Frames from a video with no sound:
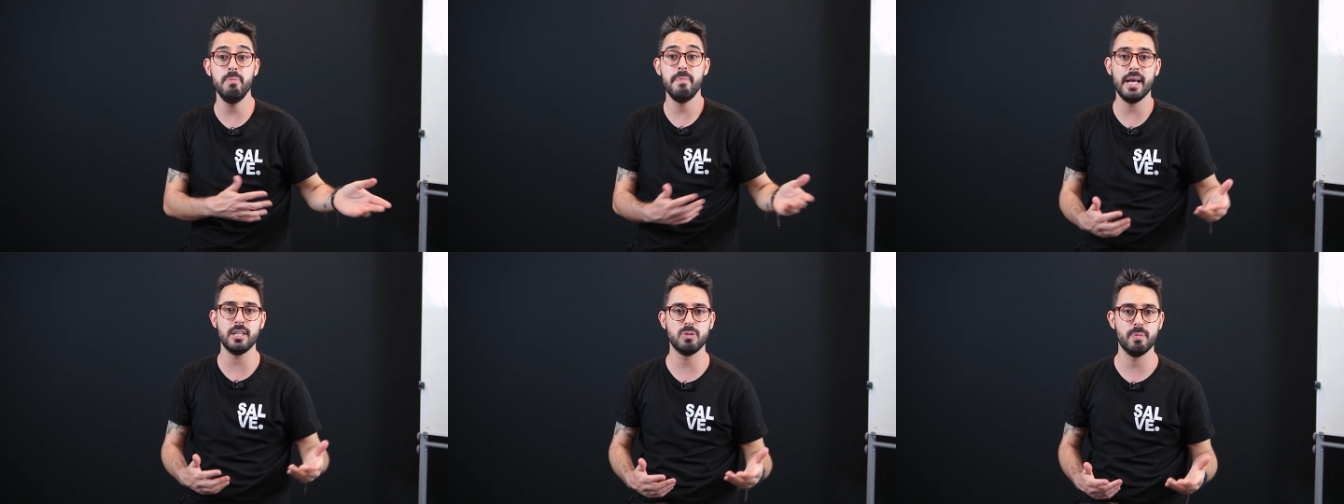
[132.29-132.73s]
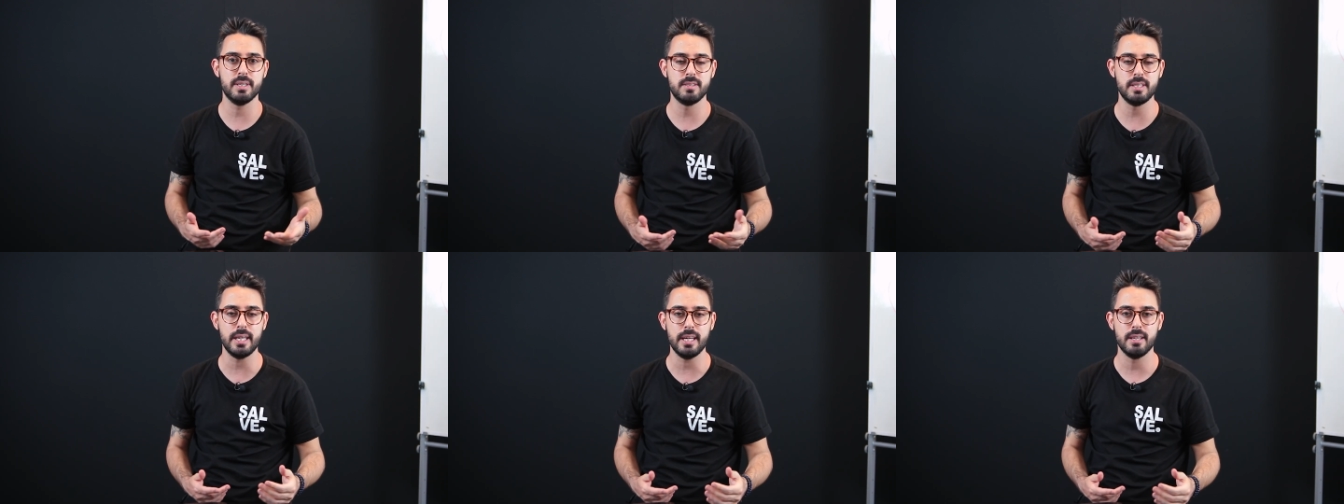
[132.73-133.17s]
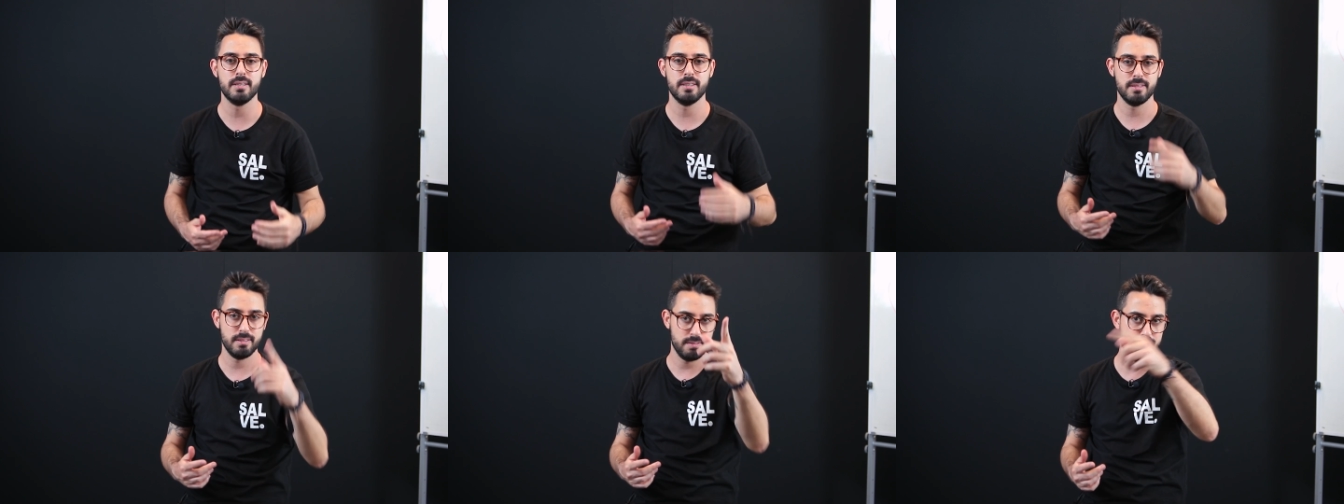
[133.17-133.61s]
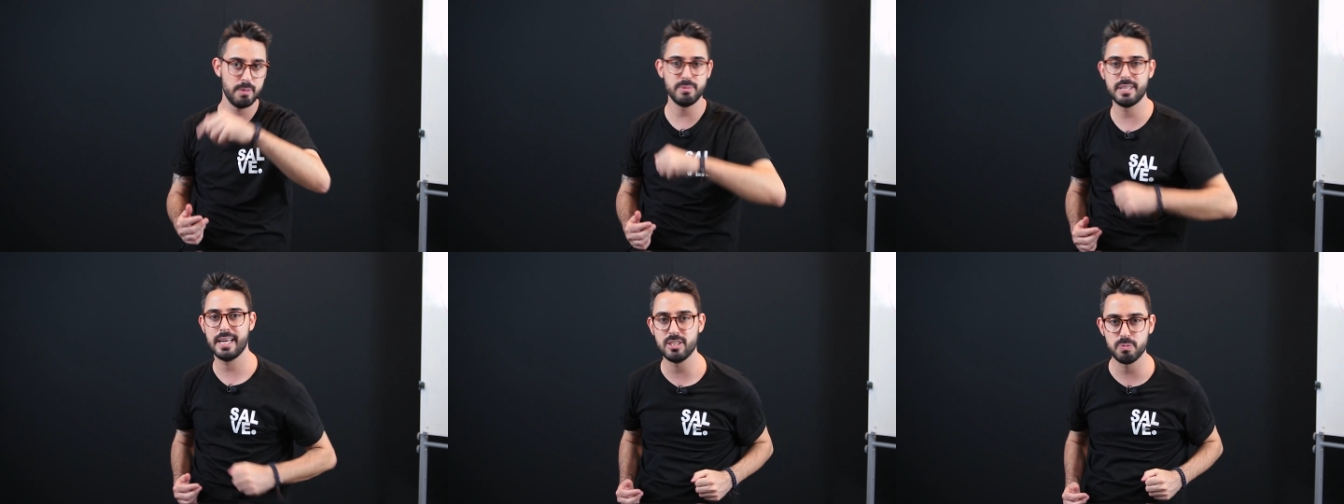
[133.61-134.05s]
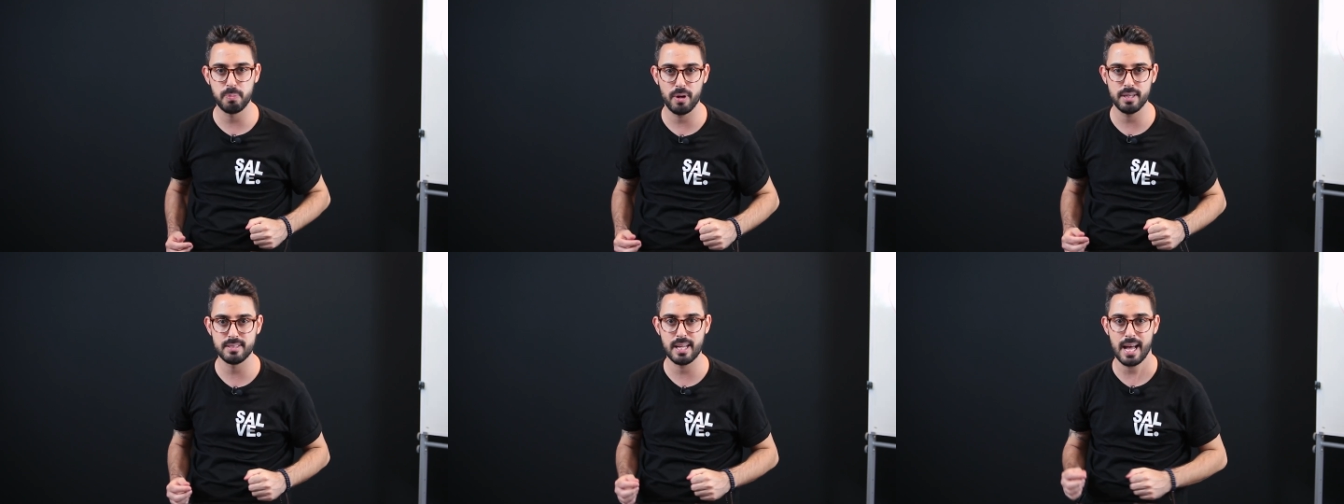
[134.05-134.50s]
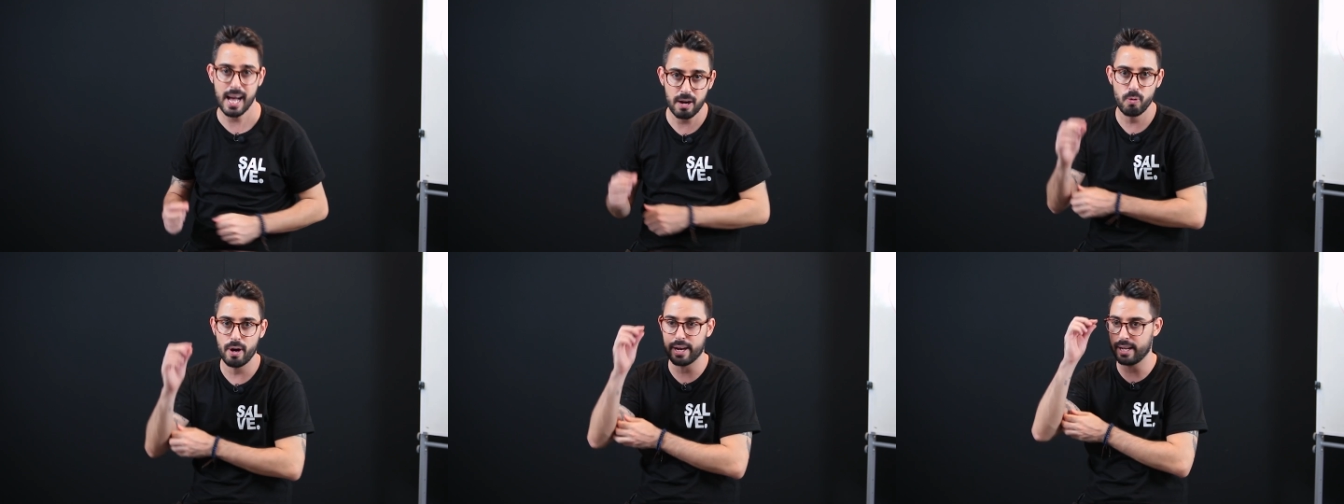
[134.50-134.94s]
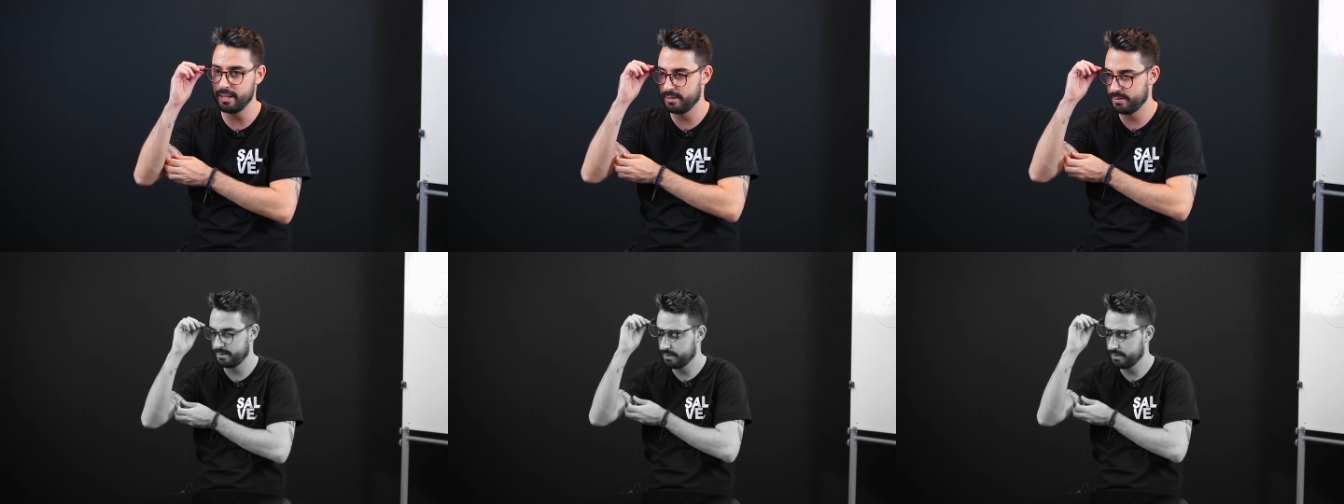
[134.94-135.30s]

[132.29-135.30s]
mesmo assim? Vamos à resposta agora.